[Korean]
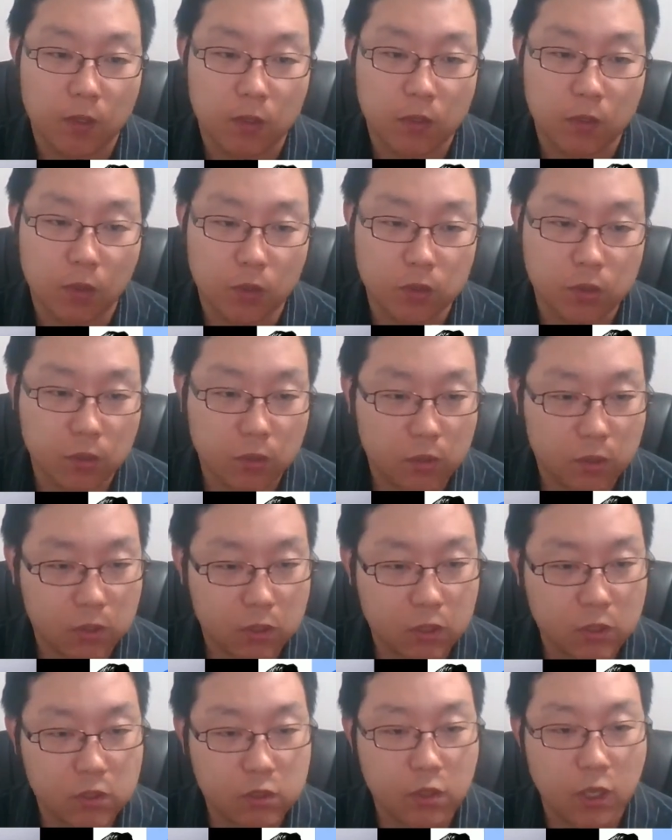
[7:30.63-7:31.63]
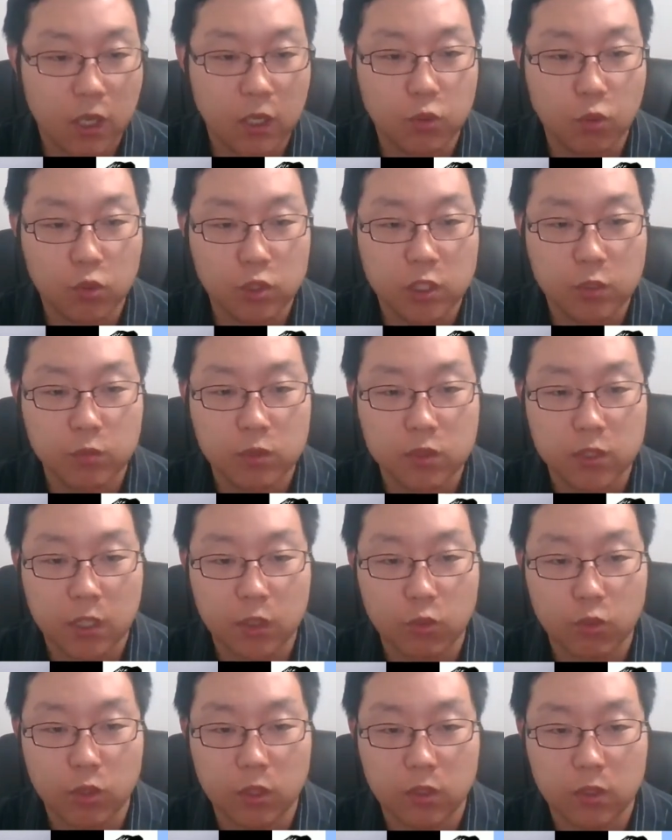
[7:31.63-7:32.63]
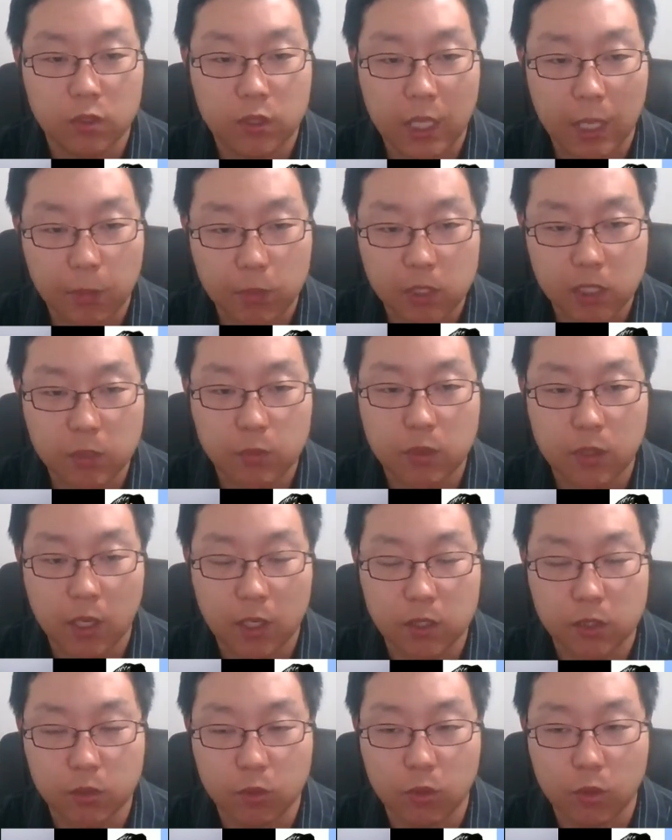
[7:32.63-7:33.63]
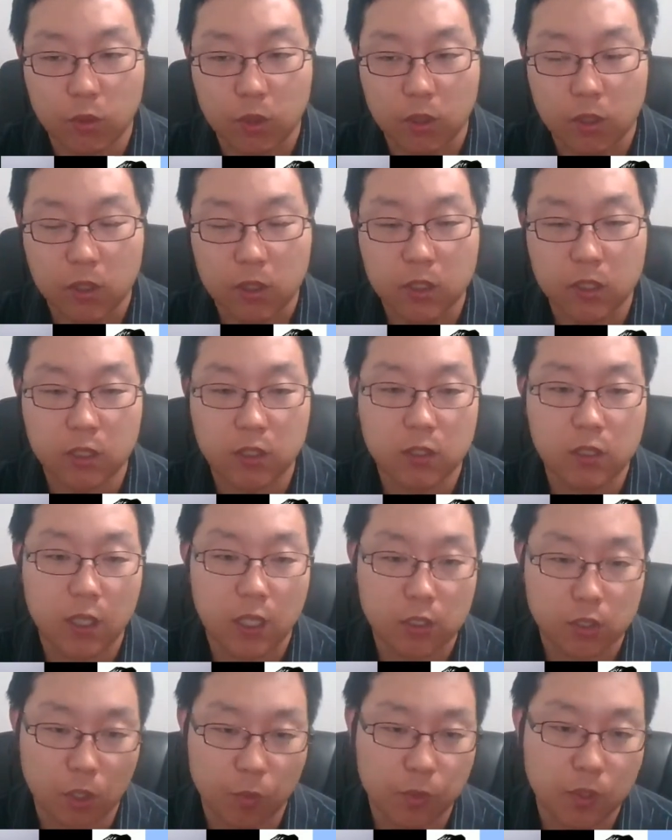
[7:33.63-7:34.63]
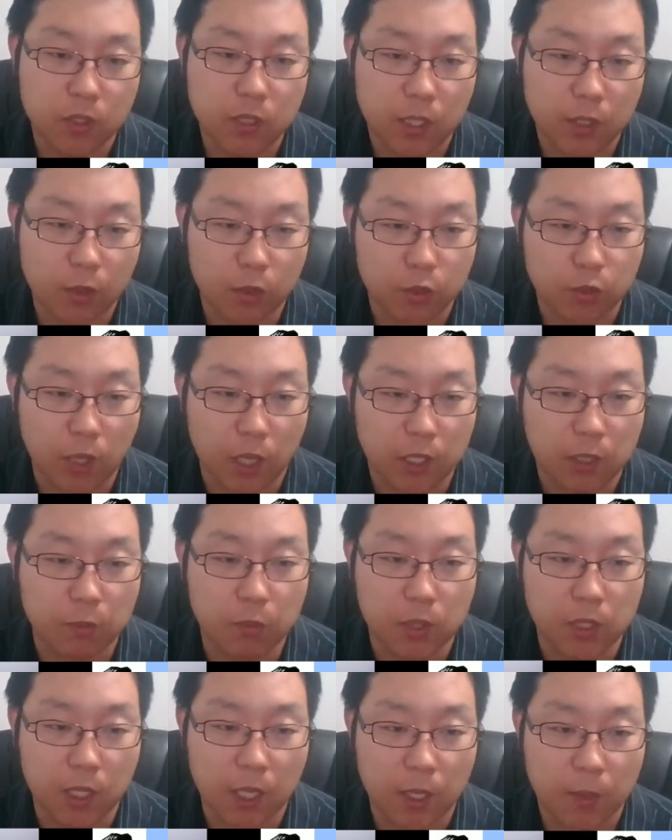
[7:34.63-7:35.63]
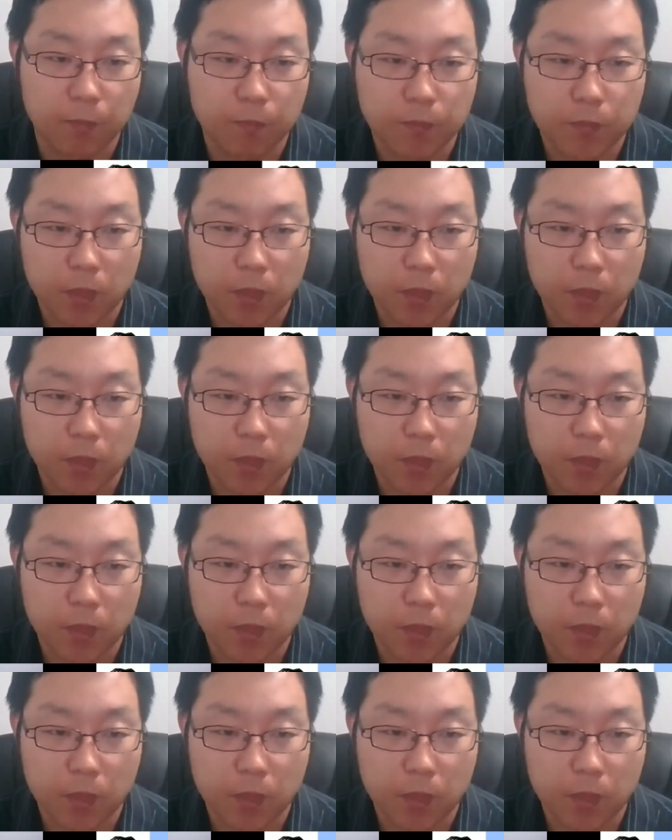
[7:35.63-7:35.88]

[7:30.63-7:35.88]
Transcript: 또 어떤 특정한 욕심을 채우기 위해서 탐심을 가지고 그들에게 접근한 것도 아닙니다.